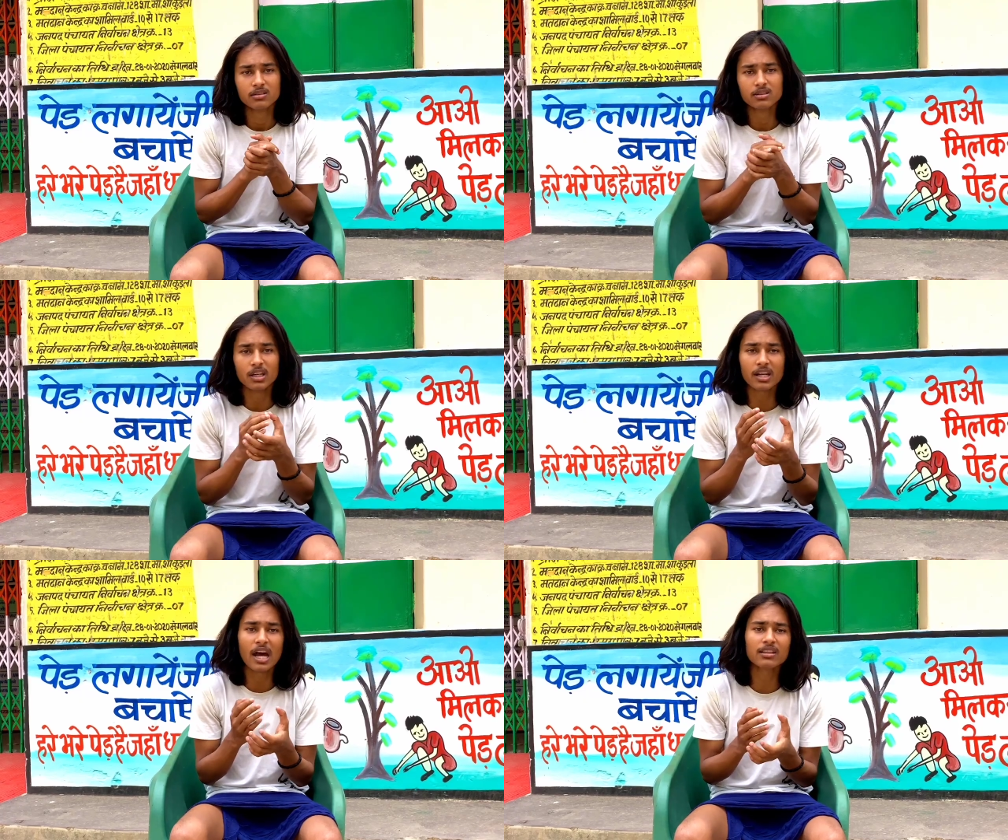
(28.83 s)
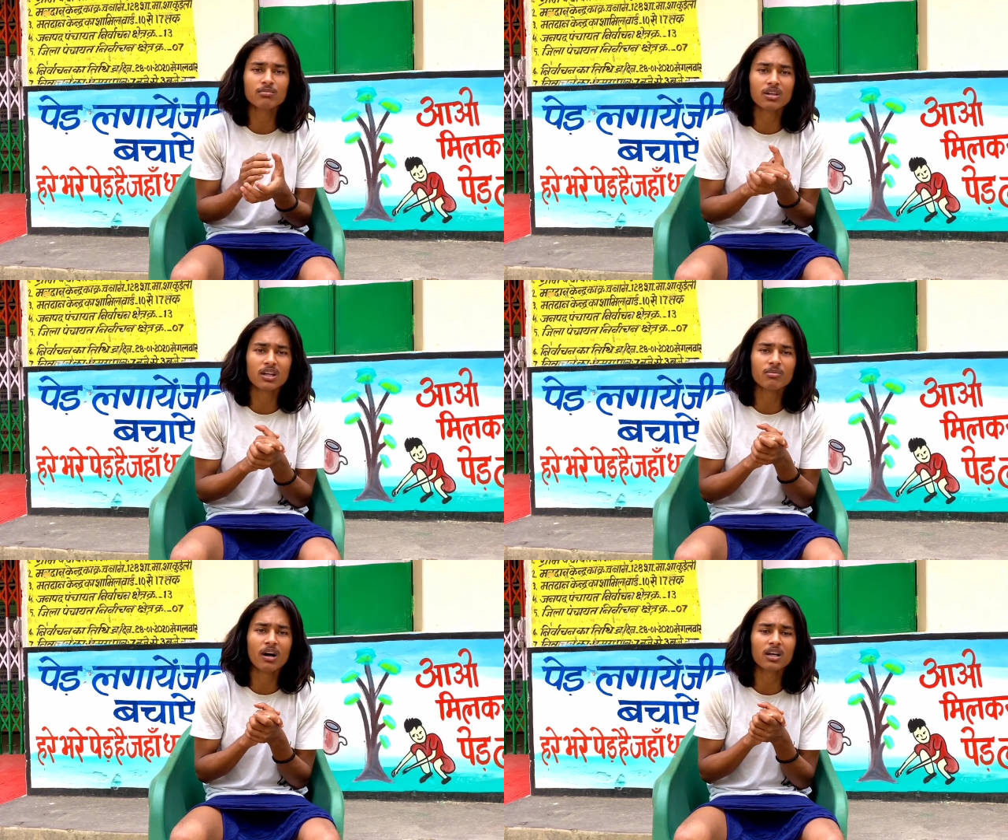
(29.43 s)
सर रात में एक
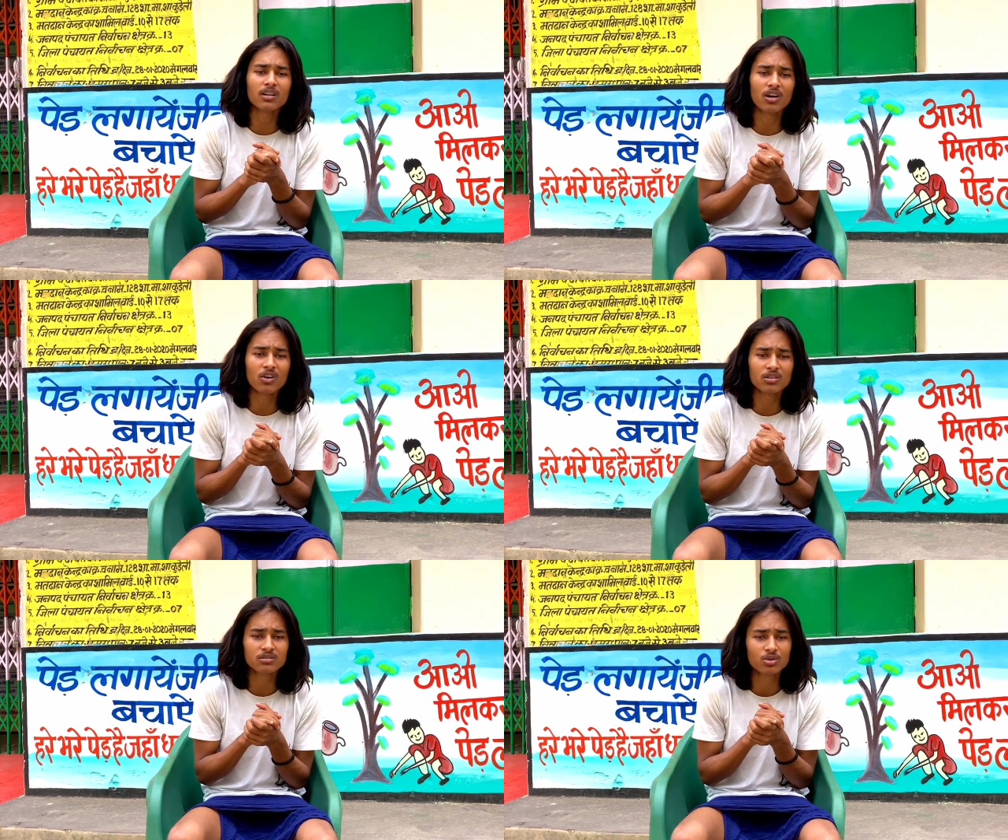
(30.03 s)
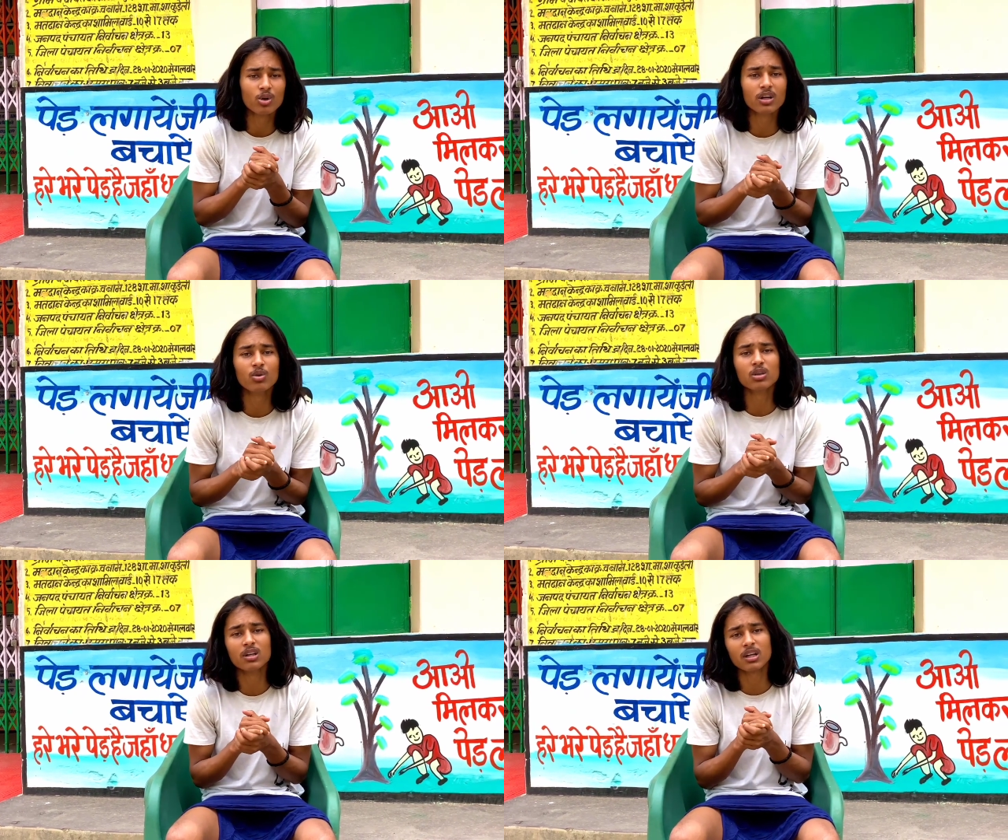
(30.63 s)
बार और सो के
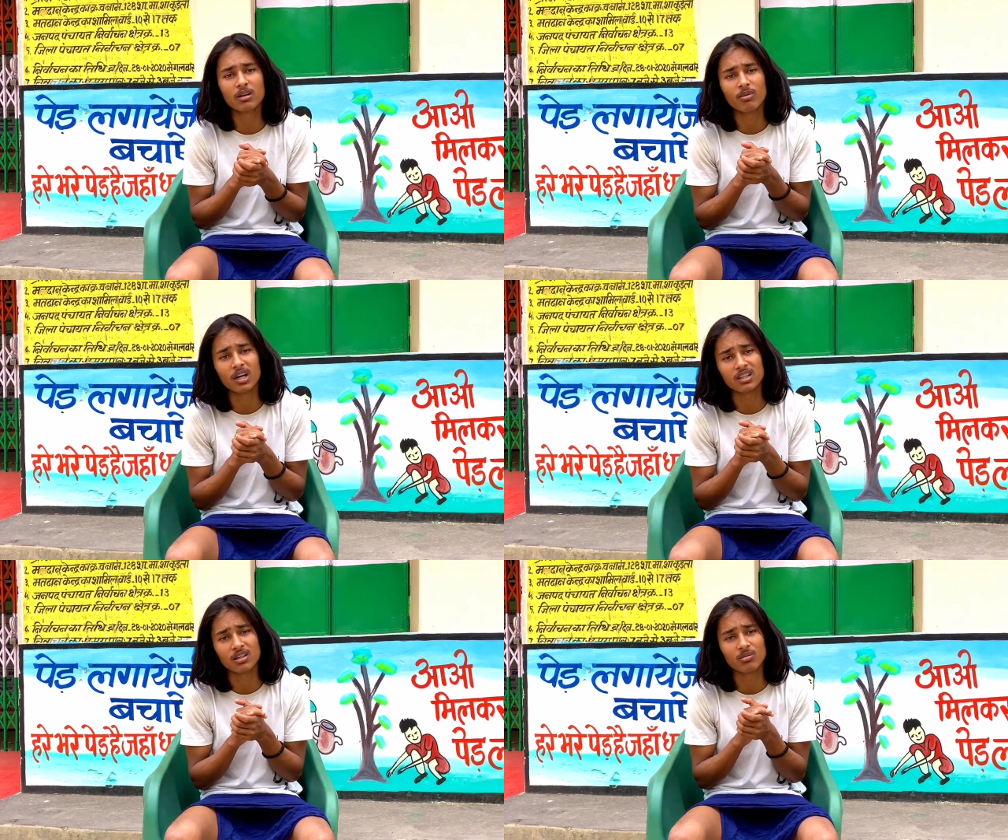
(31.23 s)
उठने के बाद एक